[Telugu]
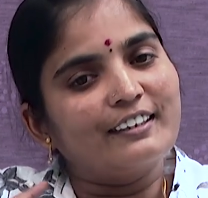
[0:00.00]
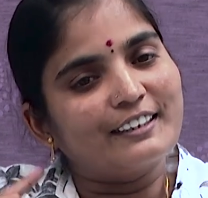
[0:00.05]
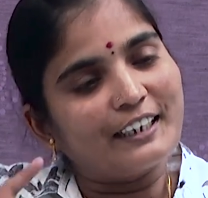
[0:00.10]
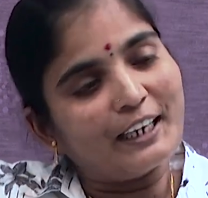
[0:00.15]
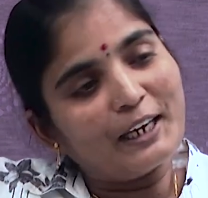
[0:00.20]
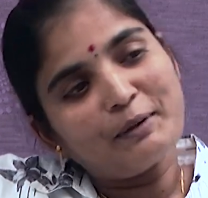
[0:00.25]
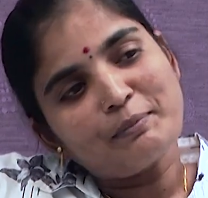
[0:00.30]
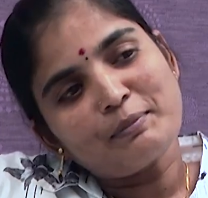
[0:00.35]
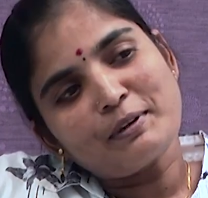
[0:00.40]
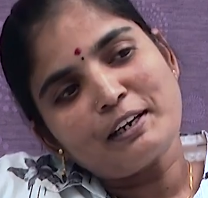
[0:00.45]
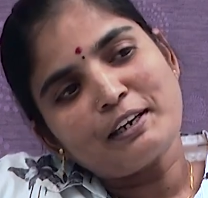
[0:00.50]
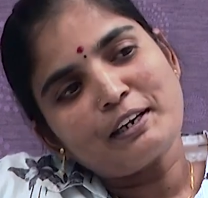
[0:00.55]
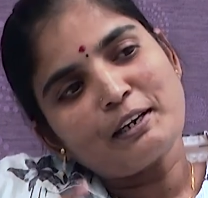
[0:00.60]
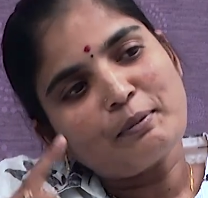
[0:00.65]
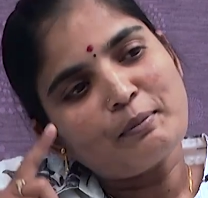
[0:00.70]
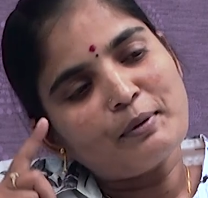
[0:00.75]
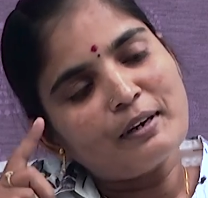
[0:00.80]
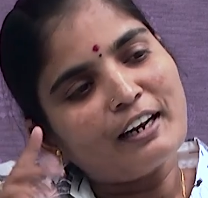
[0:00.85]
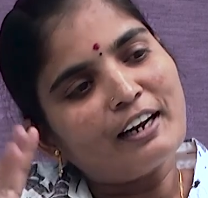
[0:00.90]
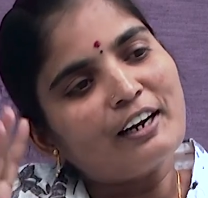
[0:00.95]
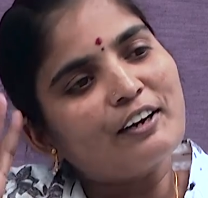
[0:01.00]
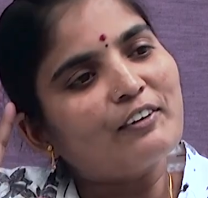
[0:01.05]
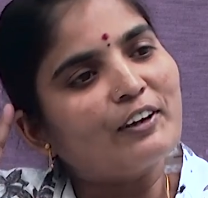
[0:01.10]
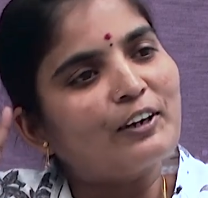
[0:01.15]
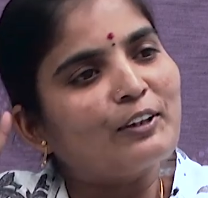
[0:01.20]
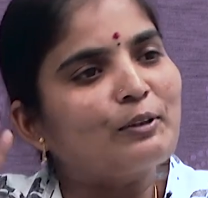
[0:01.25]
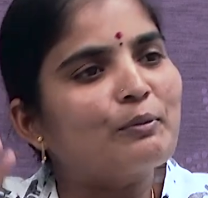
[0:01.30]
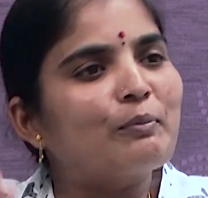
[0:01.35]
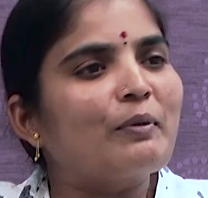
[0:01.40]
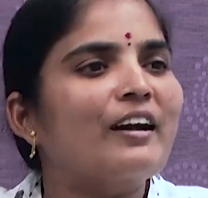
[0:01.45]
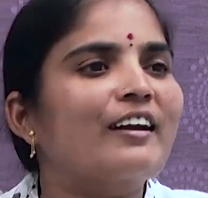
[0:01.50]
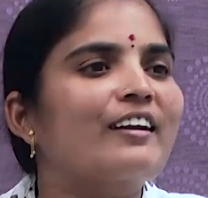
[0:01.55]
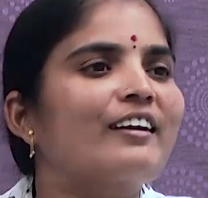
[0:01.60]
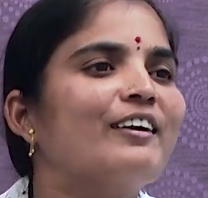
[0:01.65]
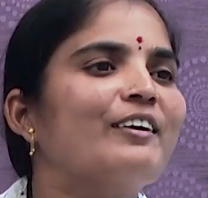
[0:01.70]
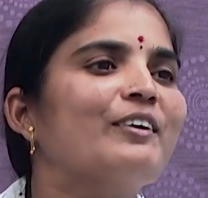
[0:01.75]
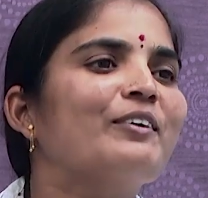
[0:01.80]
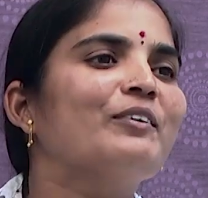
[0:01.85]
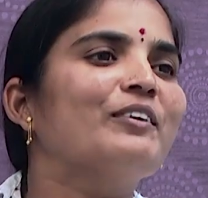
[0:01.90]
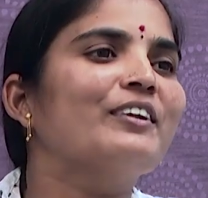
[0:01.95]
సేమ్ టైంగా మీలాంటి వాళ్ళతో
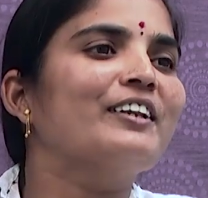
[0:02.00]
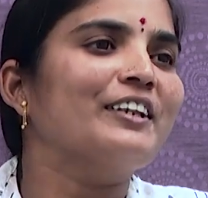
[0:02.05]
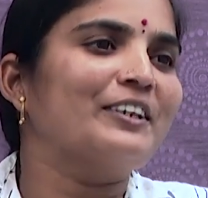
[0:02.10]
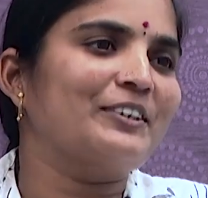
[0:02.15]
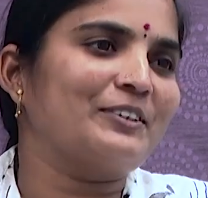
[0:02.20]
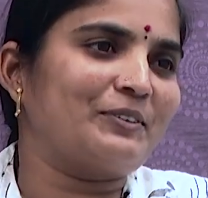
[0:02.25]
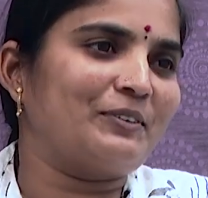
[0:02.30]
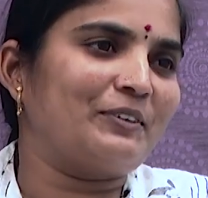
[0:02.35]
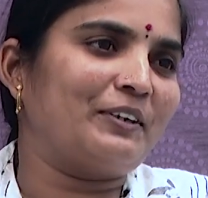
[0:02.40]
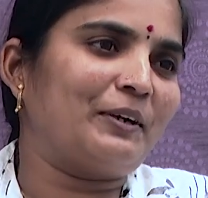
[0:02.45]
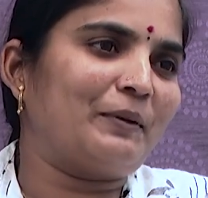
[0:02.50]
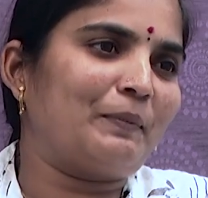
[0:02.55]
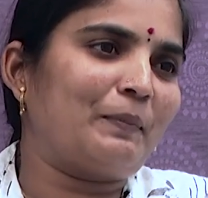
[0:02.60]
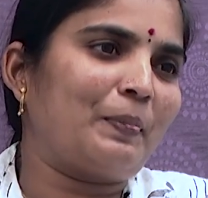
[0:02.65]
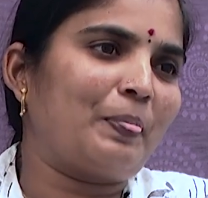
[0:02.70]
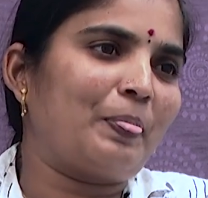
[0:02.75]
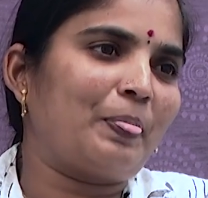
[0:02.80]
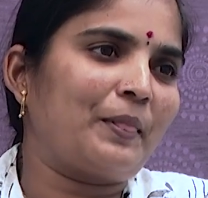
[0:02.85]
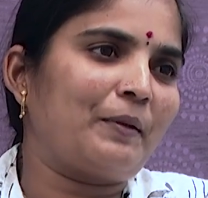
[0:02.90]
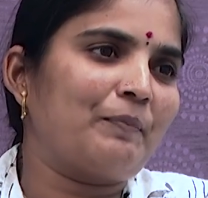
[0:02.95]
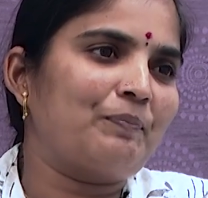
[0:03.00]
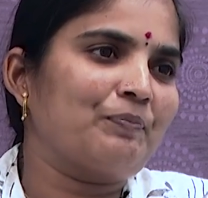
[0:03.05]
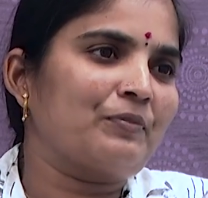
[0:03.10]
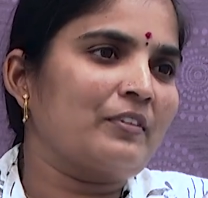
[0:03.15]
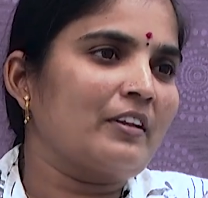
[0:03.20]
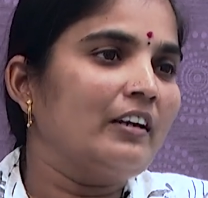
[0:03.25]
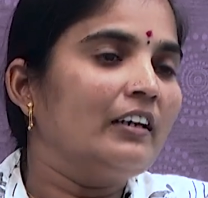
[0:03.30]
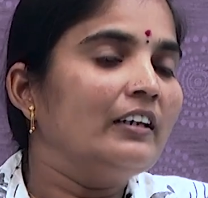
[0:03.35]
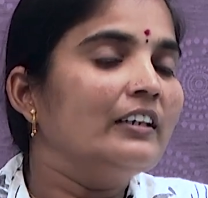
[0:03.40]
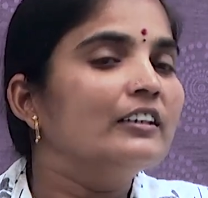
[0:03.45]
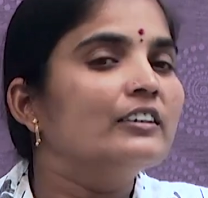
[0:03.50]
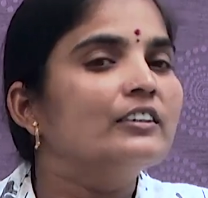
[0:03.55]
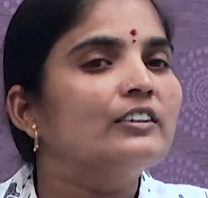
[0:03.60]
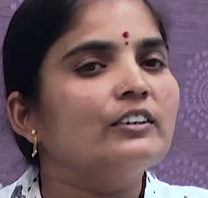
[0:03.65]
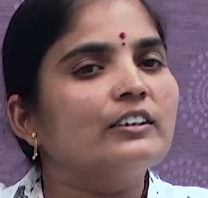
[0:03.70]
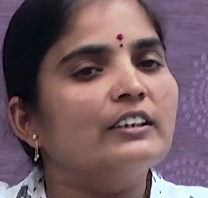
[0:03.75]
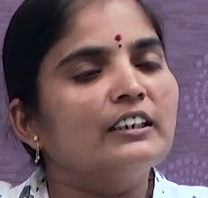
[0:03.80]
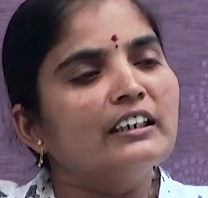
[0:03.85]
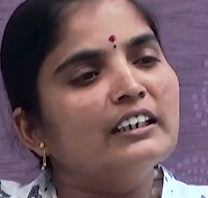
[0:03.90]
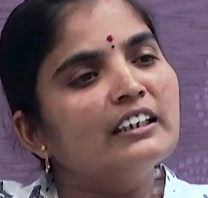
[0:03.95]
మాట్లాడడం కూడా నేర్చుకున్నా సో
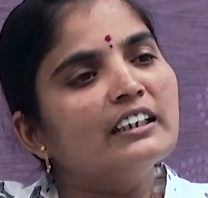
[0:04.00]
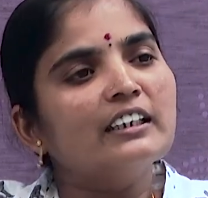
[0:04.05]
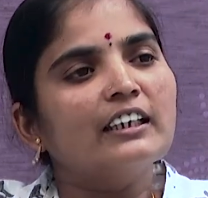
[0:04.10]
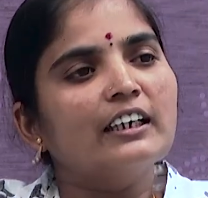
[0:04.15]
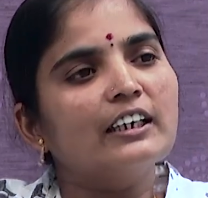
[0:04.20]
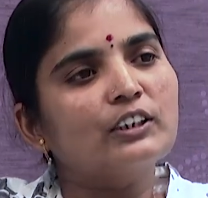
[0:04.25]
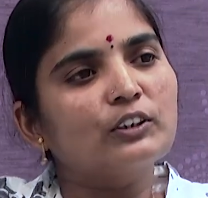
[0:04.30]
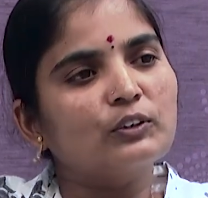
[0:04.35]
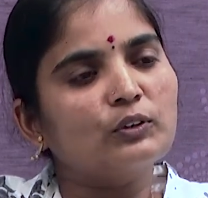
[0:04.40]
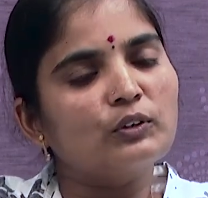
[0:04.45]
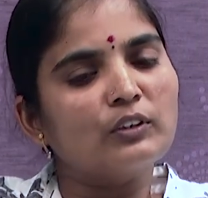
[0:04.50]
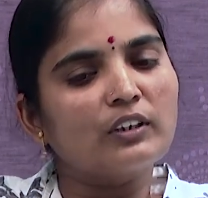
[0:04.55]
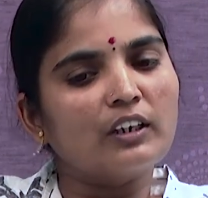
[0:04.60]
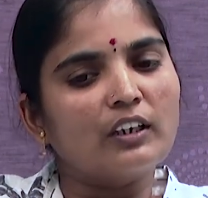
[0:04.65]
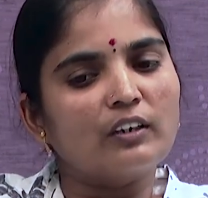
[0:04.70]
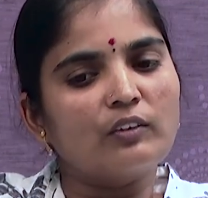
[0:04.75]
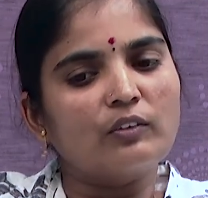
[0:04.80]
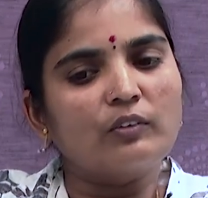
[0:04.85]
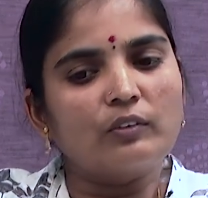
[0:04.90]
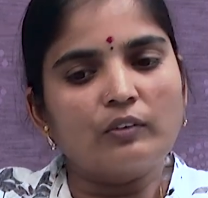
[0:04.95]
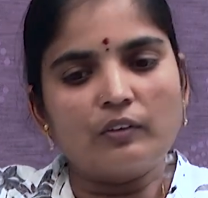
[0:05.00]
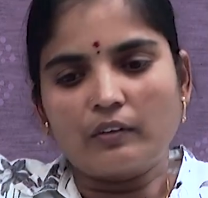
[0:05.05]
ఎన్ని నేర్చుకున్నాను